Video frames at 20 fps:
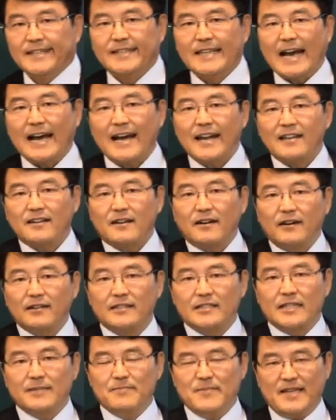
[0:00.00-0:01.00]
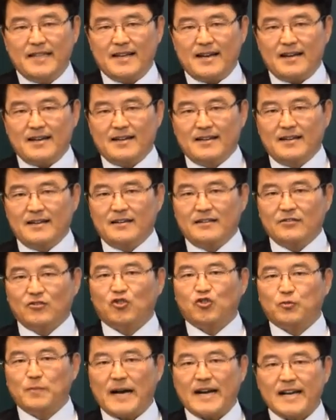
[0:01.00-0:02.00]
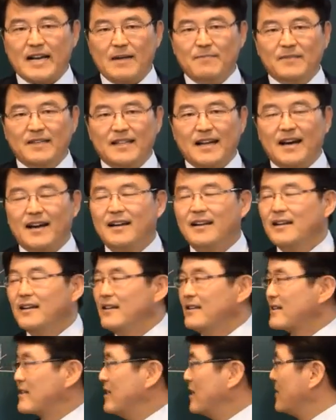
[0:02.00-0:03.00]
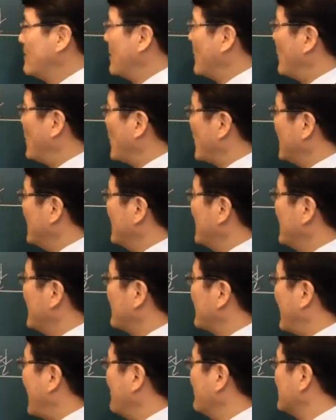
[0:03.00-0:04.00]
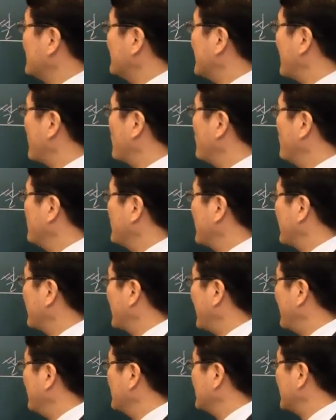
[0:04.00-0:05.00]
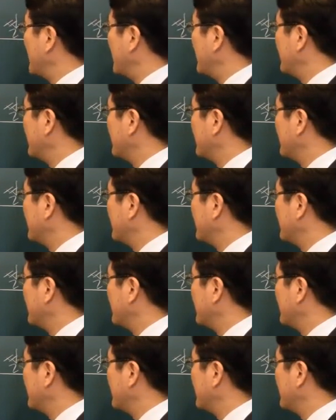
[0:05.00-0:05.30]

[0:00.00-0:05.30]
약간 거칩니다. 투박합니다. 그러면 뭐 보리를 남자로 봅니다. 남자.